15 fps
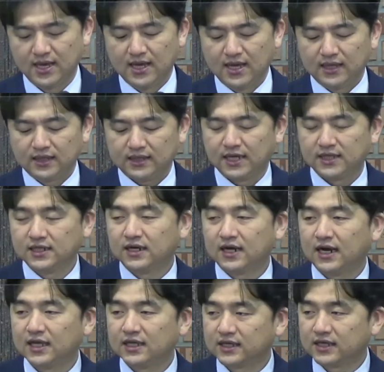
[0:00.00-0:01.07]
다니엘
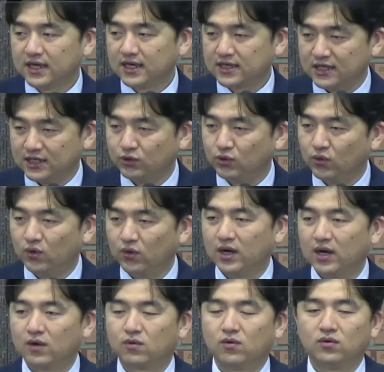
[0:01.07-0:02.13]
하나님께
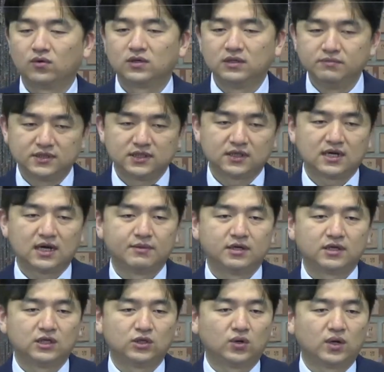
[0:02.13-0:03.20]
기도하고 금식하며
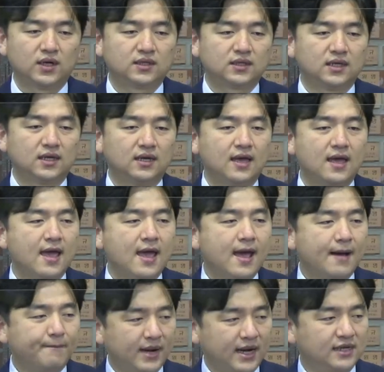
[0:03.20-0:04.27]
기도할 때
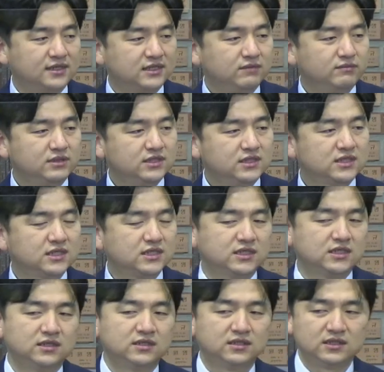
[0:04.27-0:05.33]
말씀을
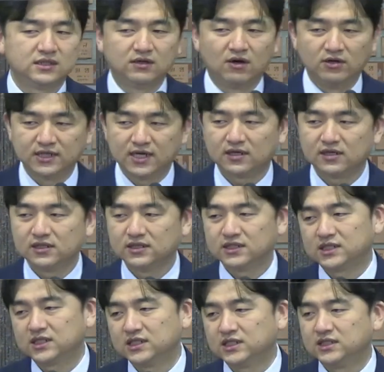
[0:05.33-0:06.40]
지키시는 그 언약을
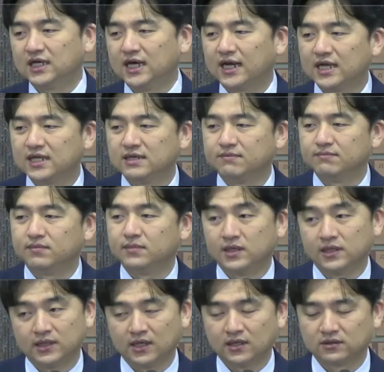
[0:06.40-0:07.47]
지키시는 하나님을
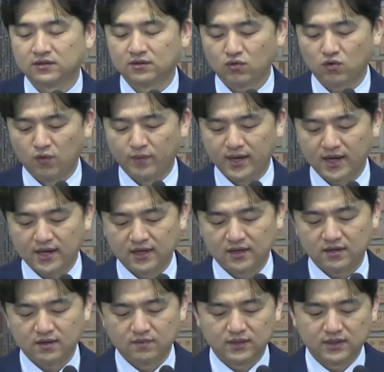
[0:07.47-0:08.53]
대해서
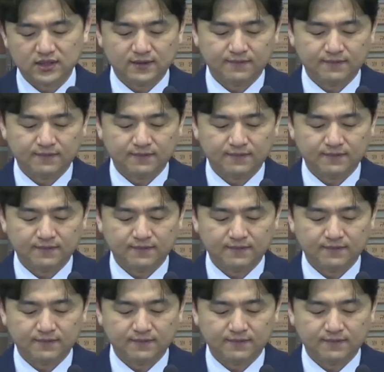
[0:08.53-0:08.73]
고백하는 겁니다.